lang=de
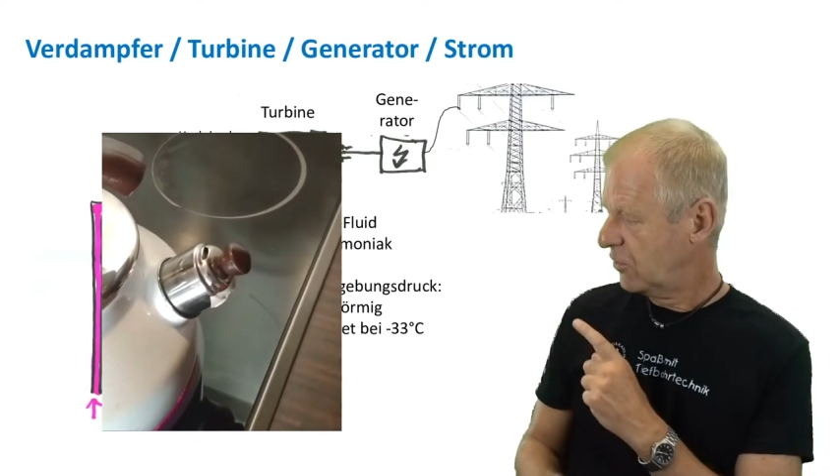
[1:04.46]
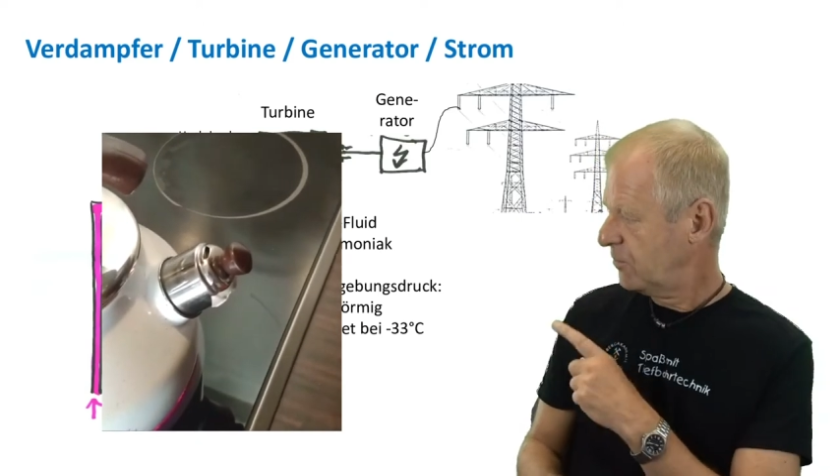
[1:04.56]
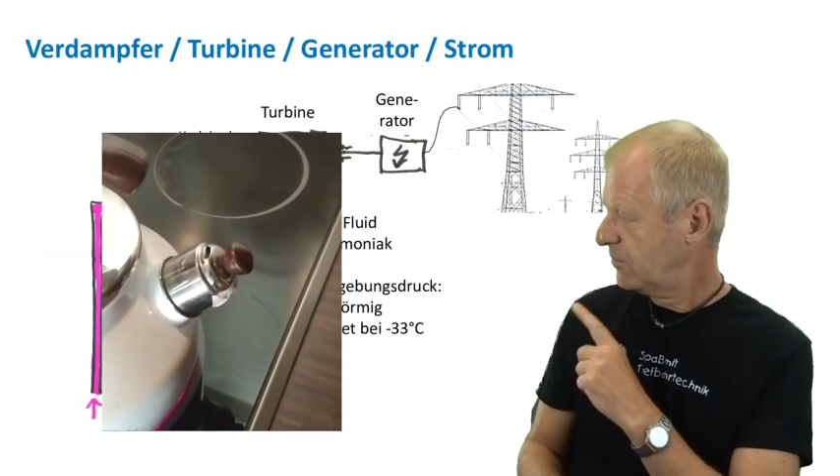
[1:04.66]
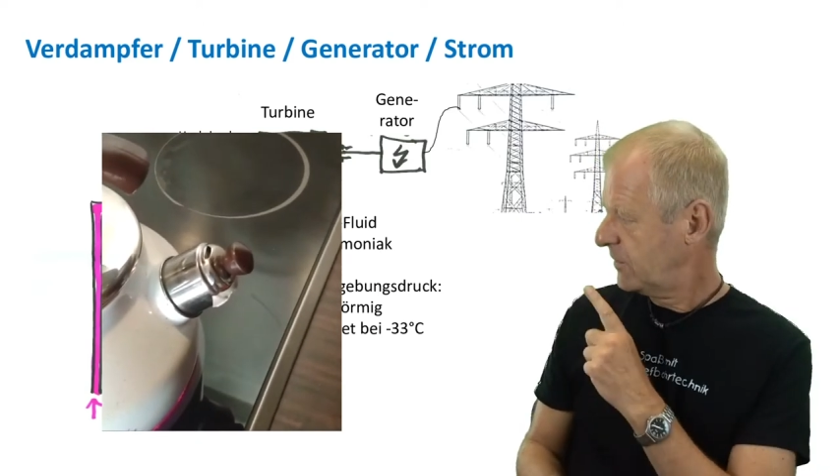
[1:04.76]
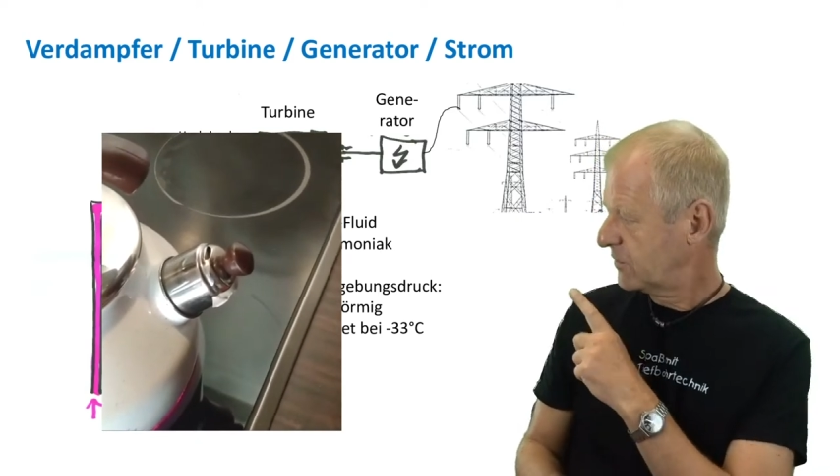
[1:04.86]

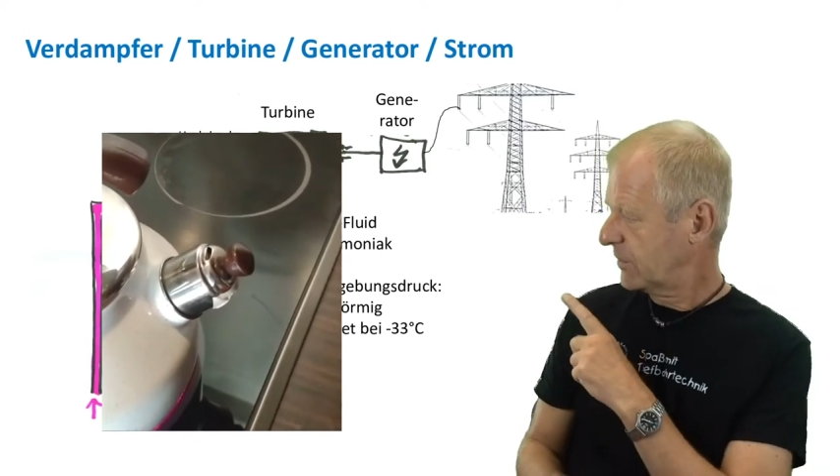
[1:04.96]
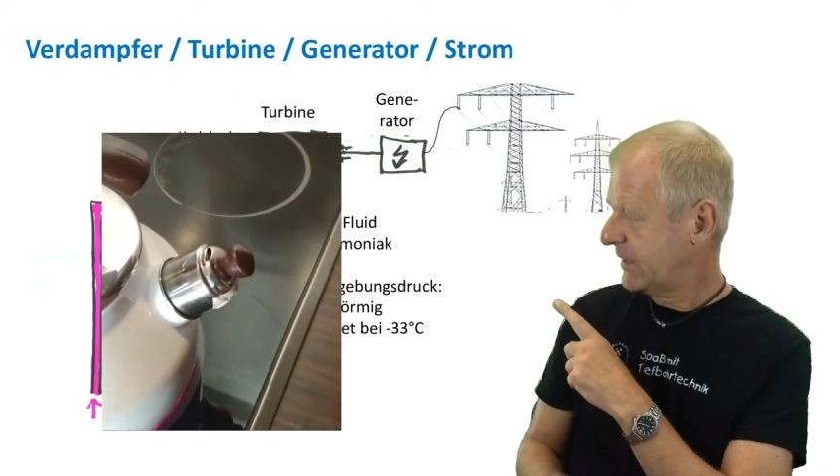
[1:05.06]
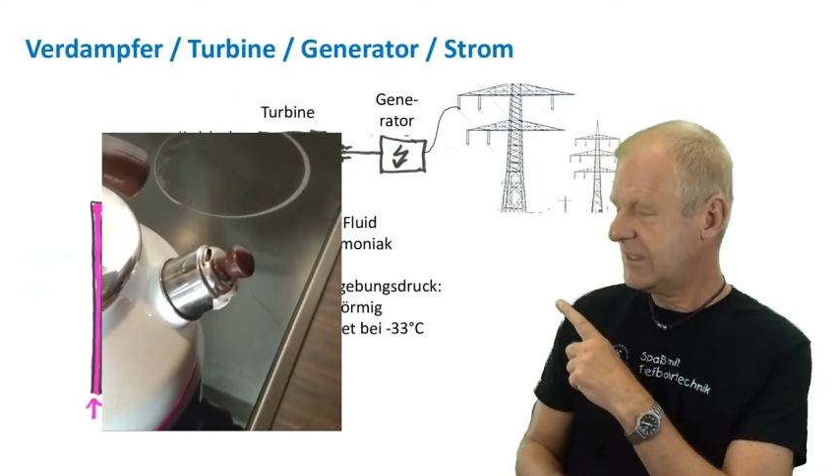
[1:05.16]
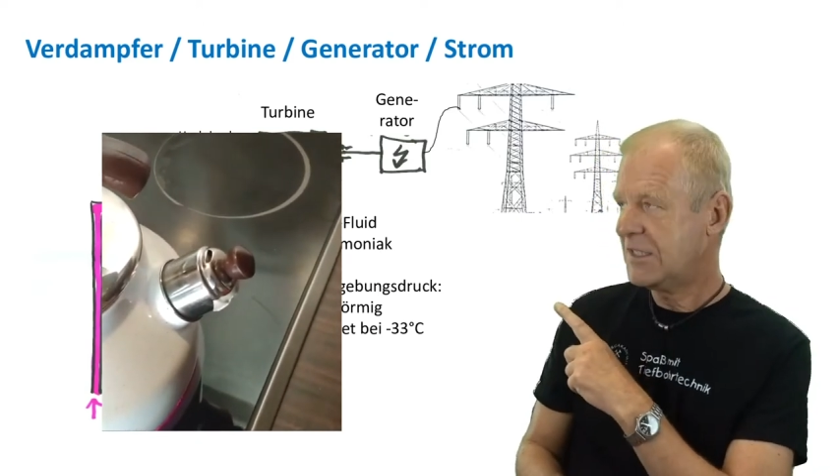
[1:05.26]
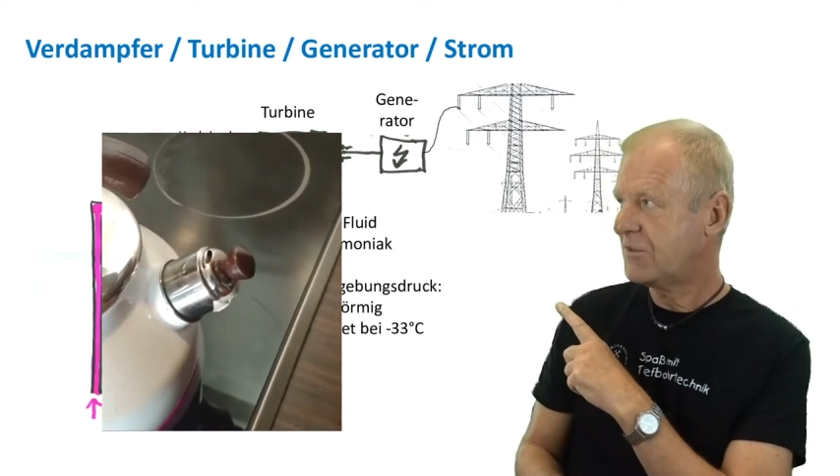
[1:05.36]
um, so
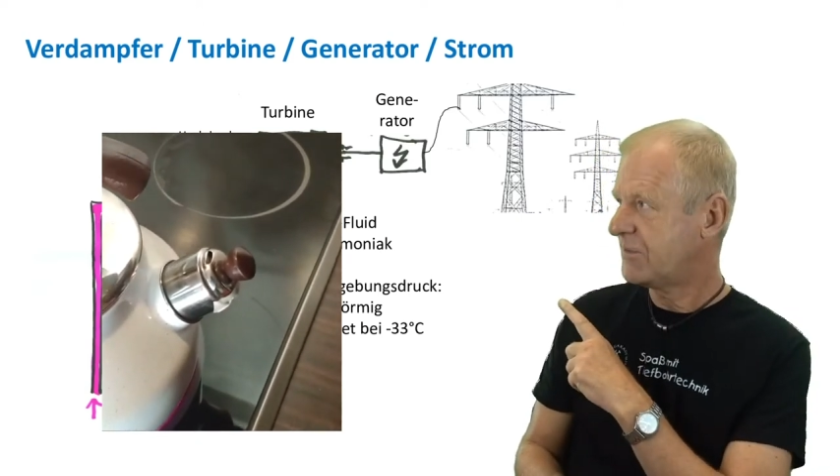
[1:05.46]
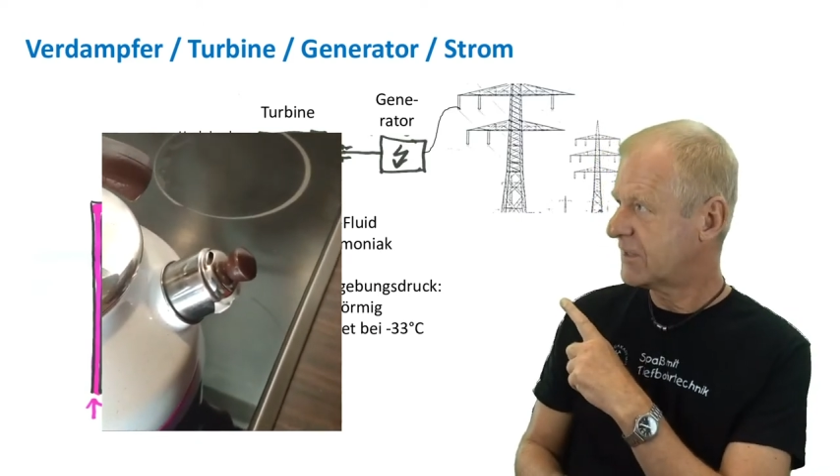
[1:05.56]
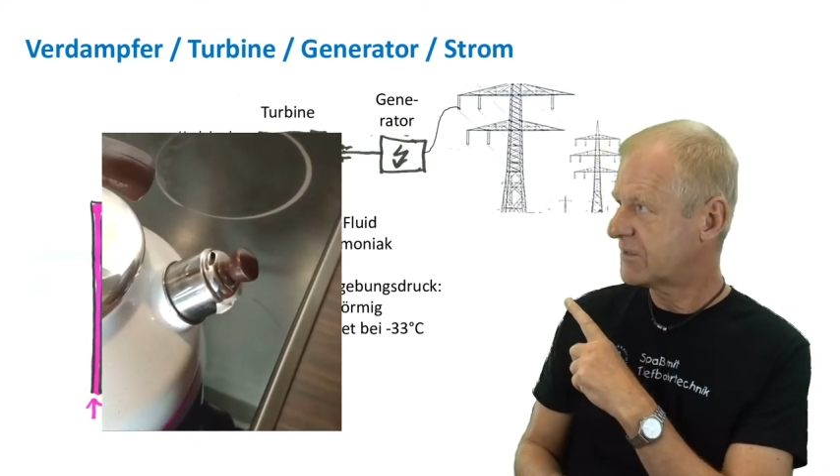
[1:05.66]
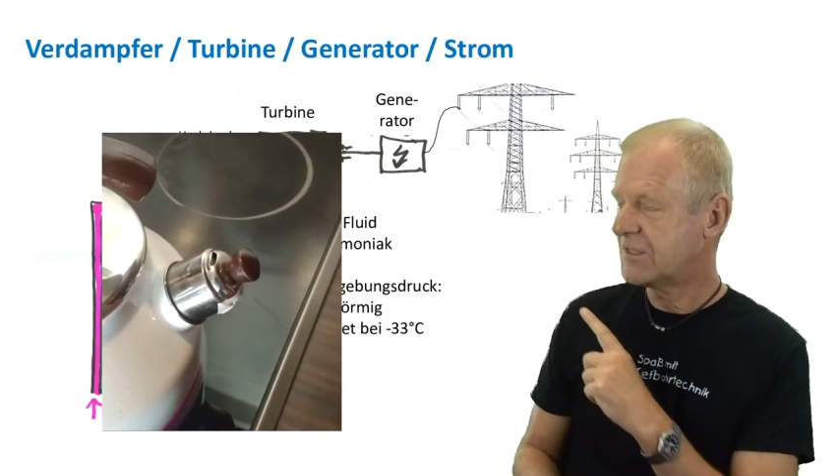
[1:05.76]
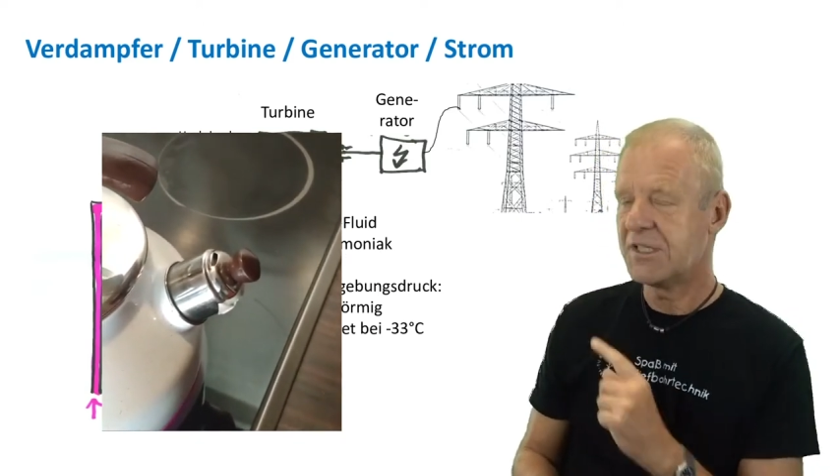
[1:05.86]
ähnlich wie
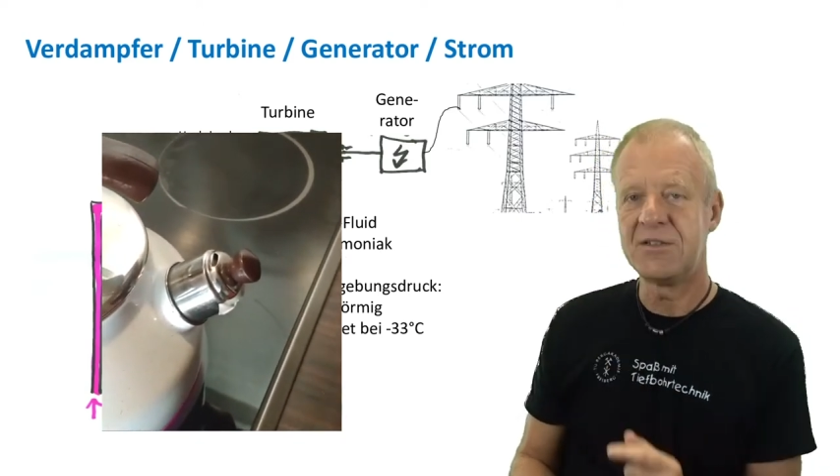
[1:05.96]
das hier